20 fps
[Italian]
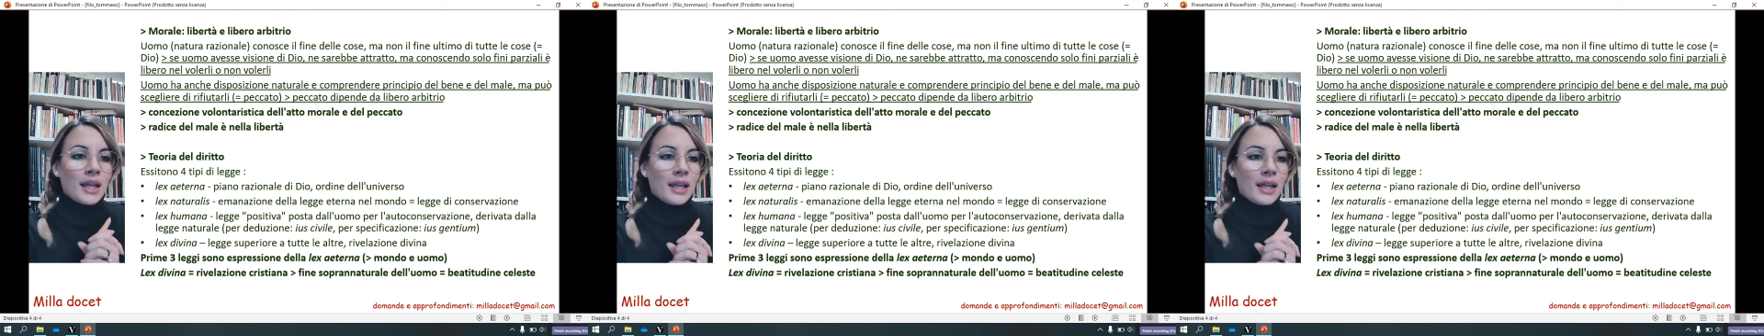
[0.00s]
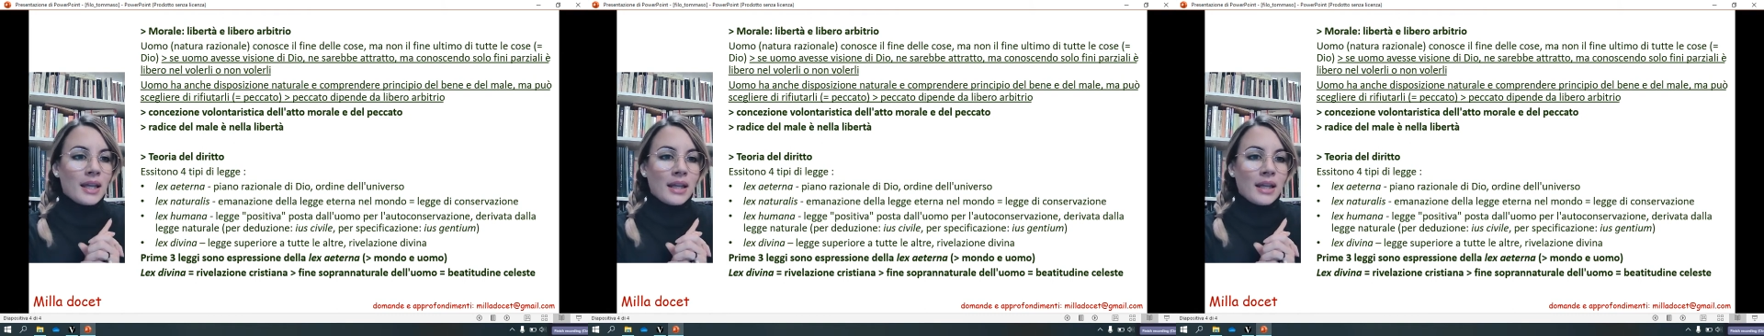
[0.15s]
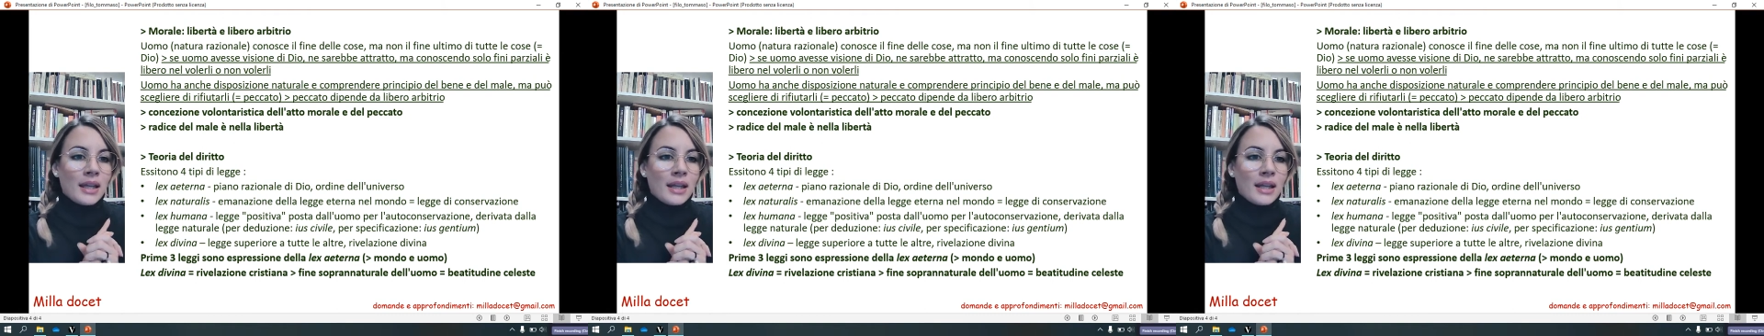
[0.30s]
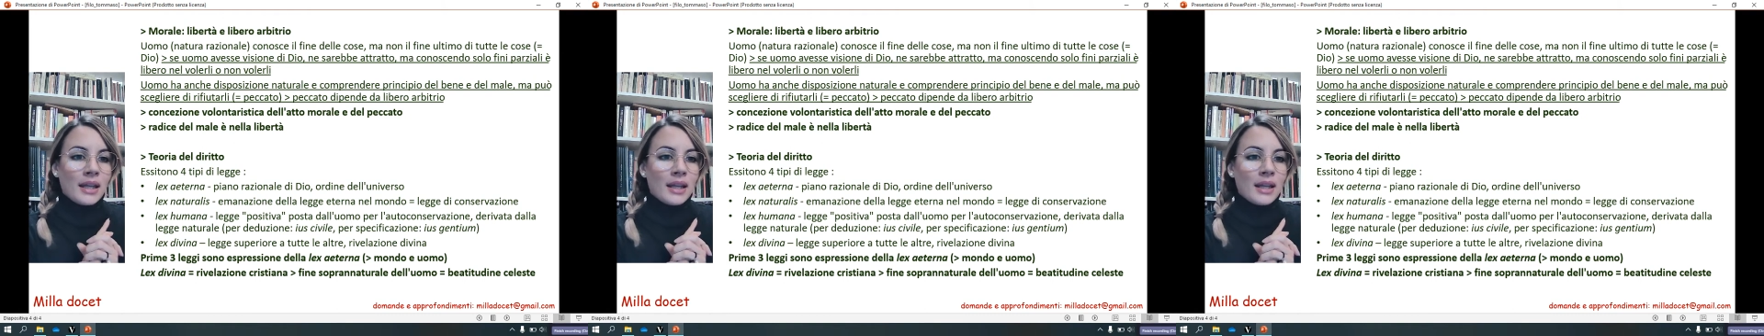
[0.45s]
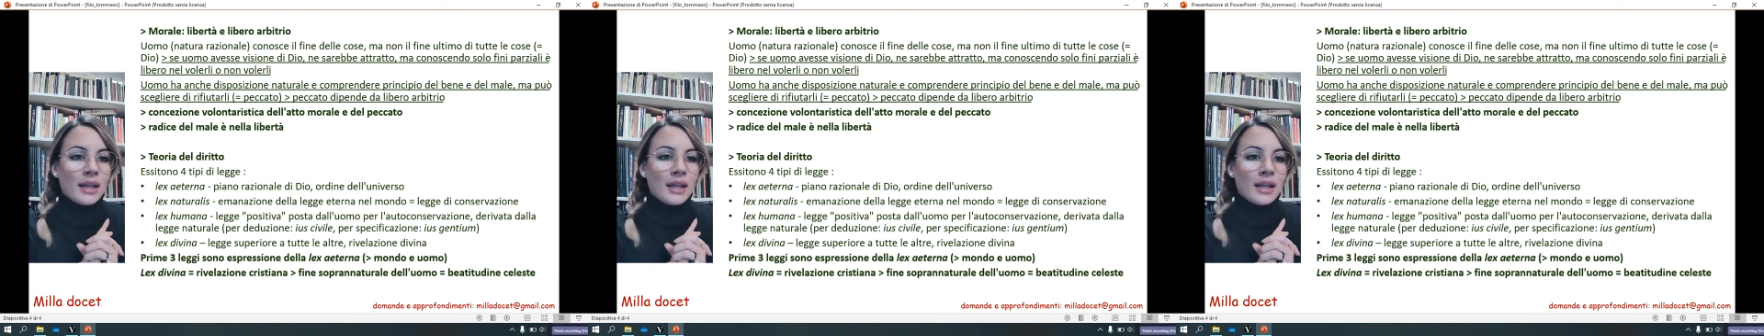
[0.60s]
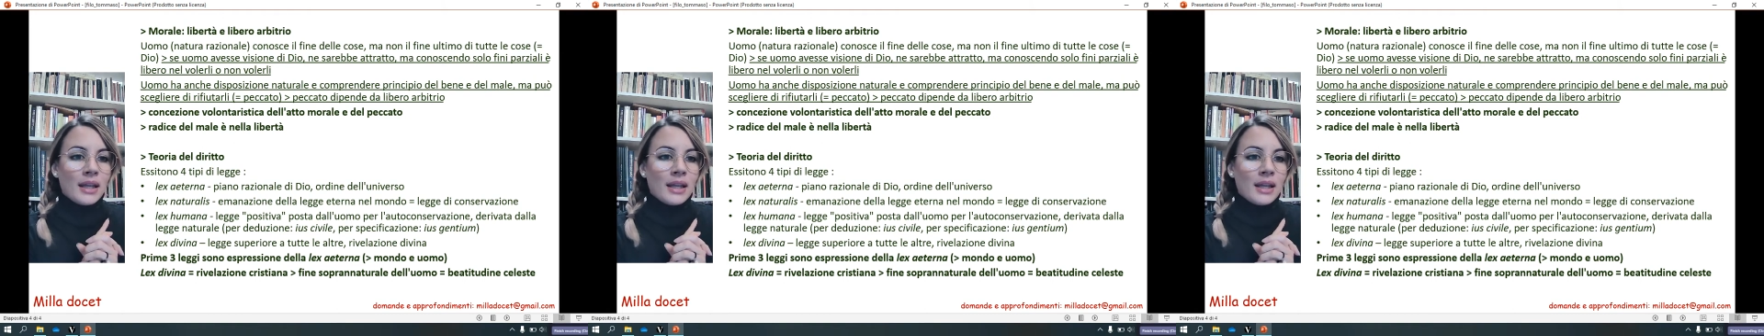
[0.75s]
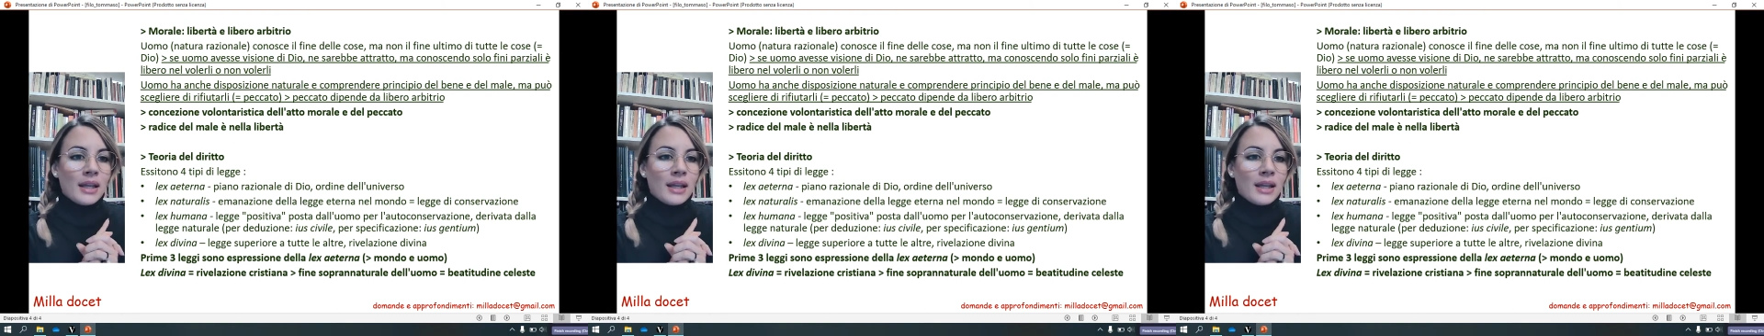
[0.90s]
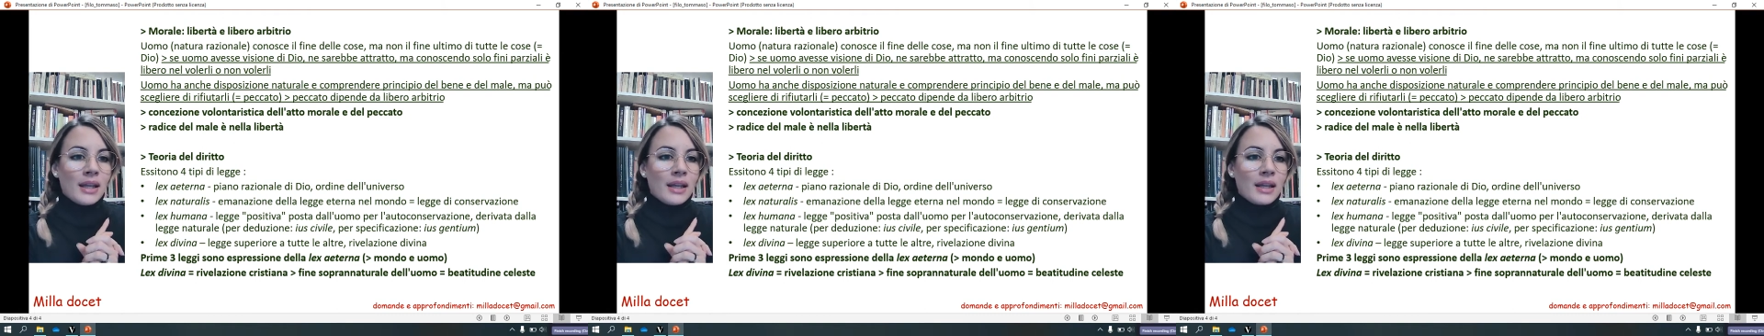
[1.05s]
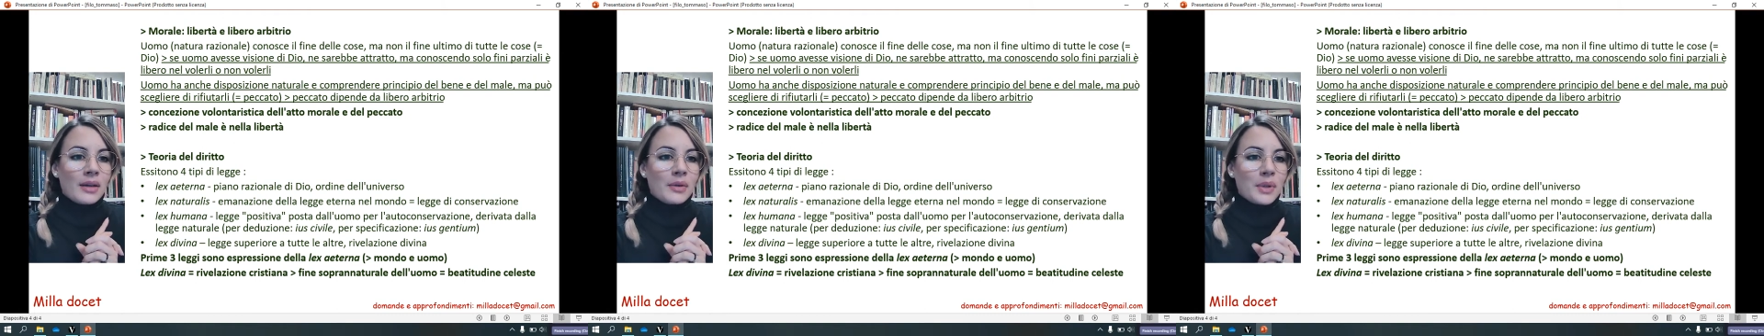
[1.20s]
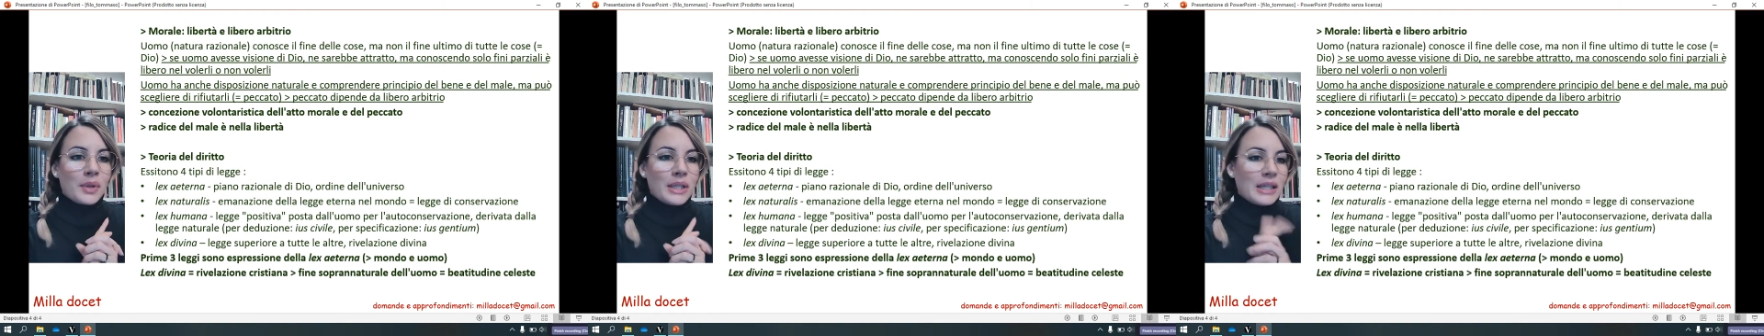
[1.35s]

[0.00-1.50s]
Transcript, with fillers: E